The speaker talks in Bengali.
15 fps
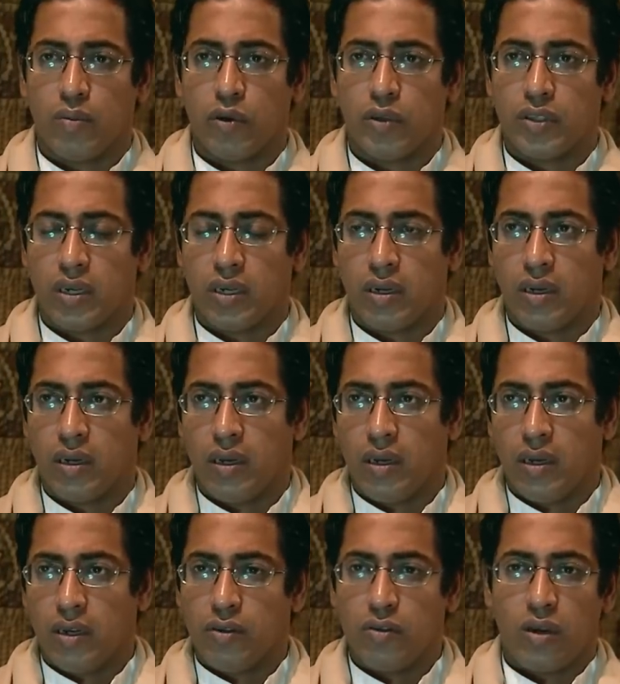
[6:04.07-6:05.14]
বলতেন
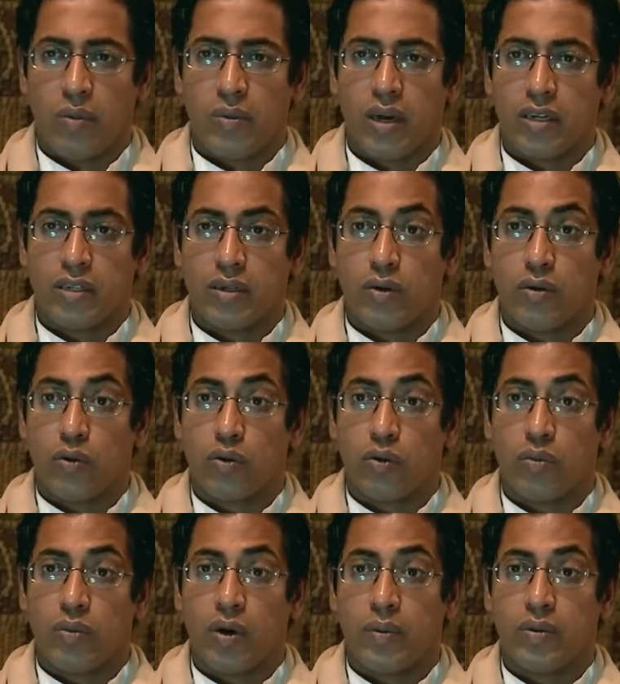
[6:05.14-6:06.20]
কিন্তু আমরা আসে
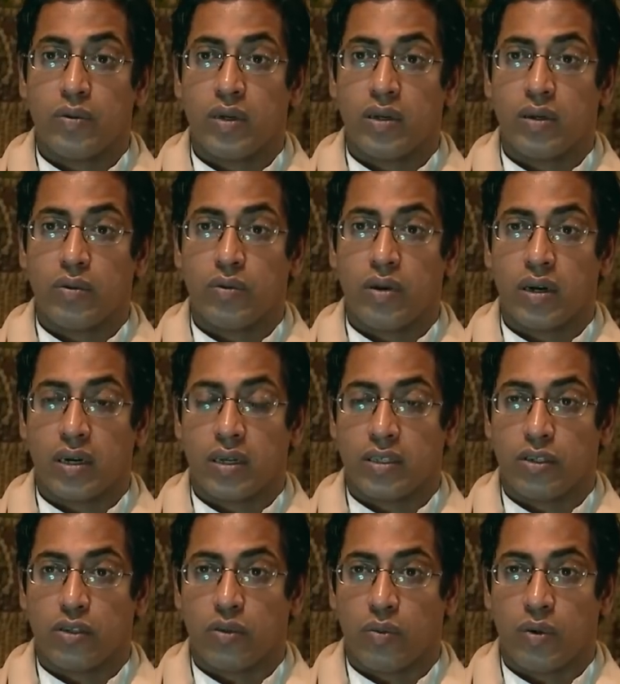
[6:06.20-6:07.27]
ওরকমভাবে ওনার
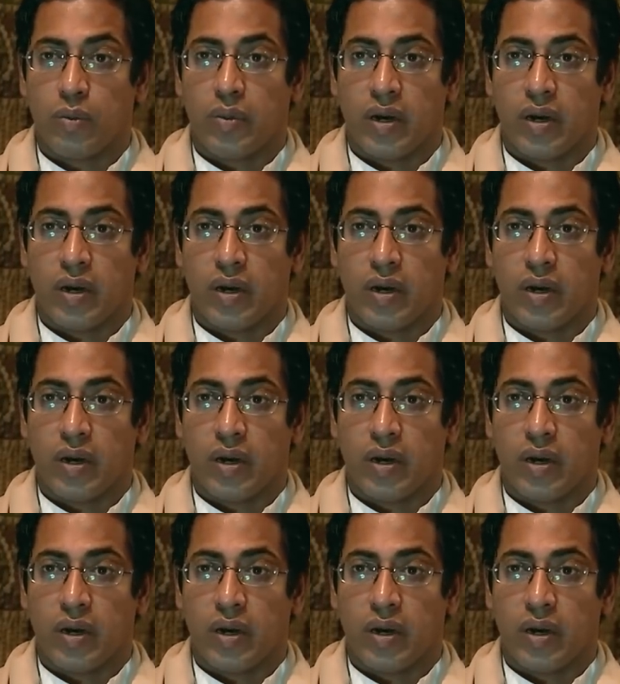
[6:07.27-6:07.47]
কাছে সময়